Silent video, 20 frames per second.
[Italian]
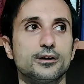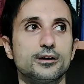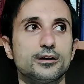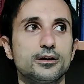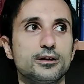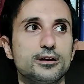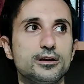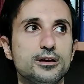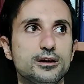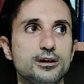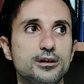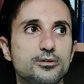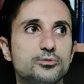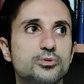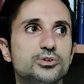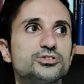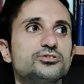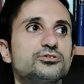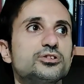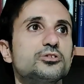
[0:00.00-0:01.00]
E
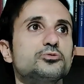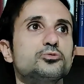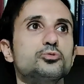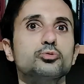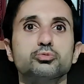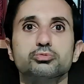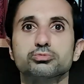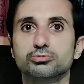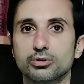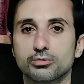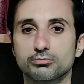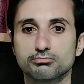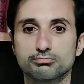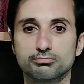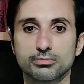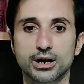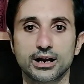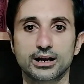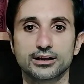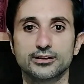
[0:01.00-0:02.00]
questo è tutto,
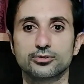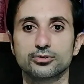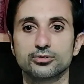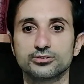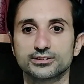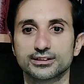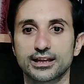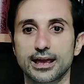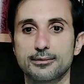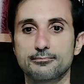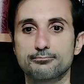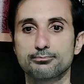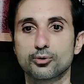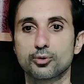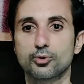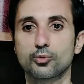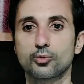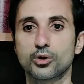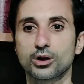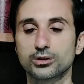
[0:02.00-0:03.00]
magari col tempo
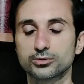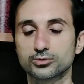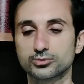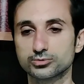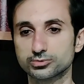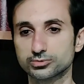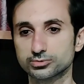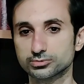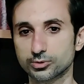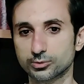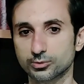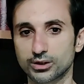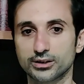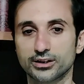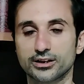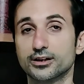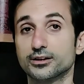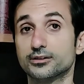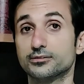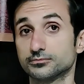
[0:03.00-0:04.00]
qualcuno,
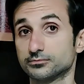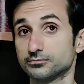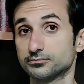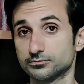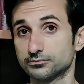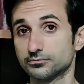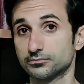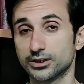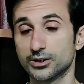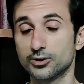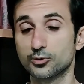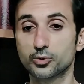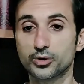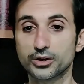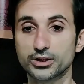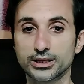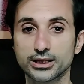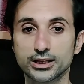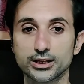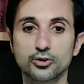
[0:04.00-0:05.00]
qualche
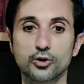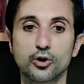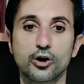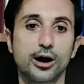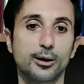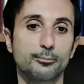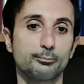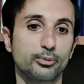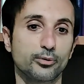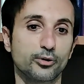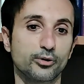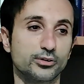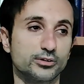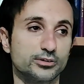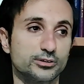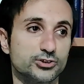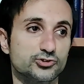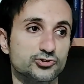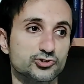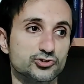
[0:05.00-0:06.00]
inquilino ha poi
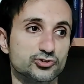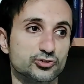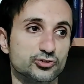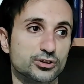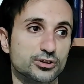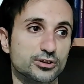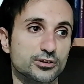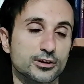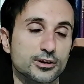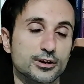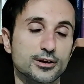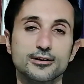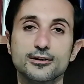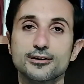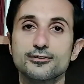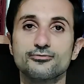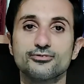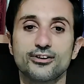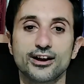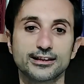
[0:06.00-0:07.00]
deciso di
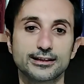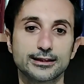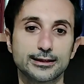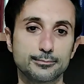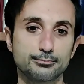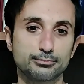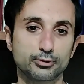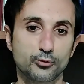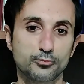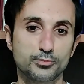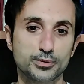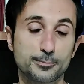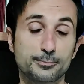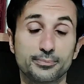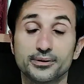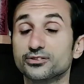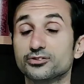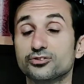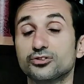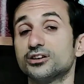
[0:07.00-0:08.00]
fare le proprie
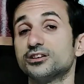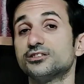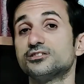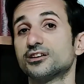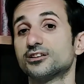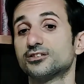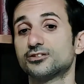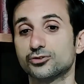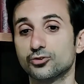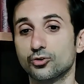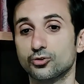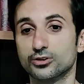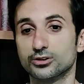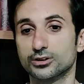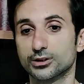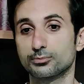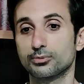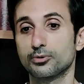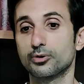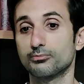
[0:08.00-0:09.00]
personalizzazioni,
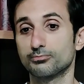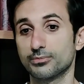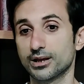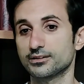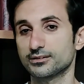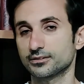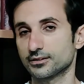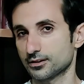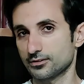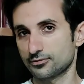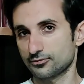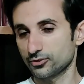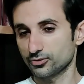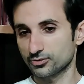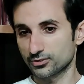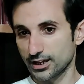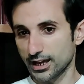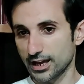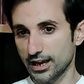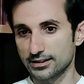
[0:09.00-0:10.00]
tipo mettere
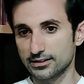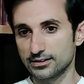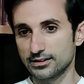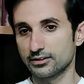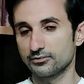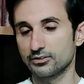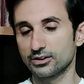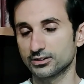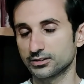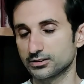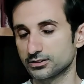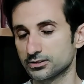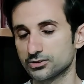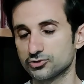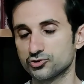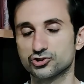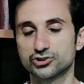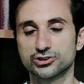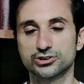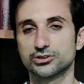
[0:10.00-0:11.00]
fornelli,
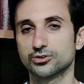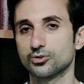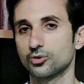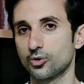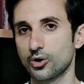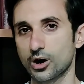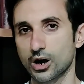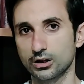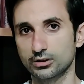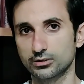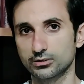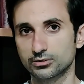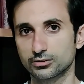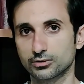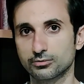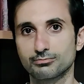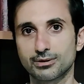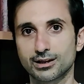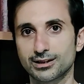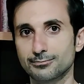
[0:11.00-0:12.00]
lavatrici o
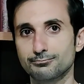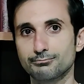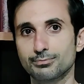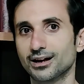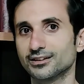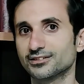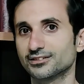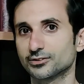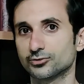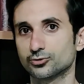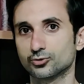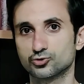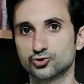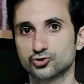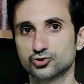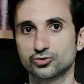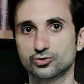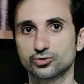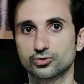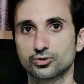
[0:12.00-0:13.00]
altro, ma di base non
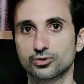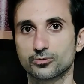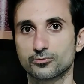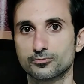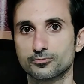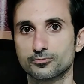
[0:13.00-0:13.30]
ci sono.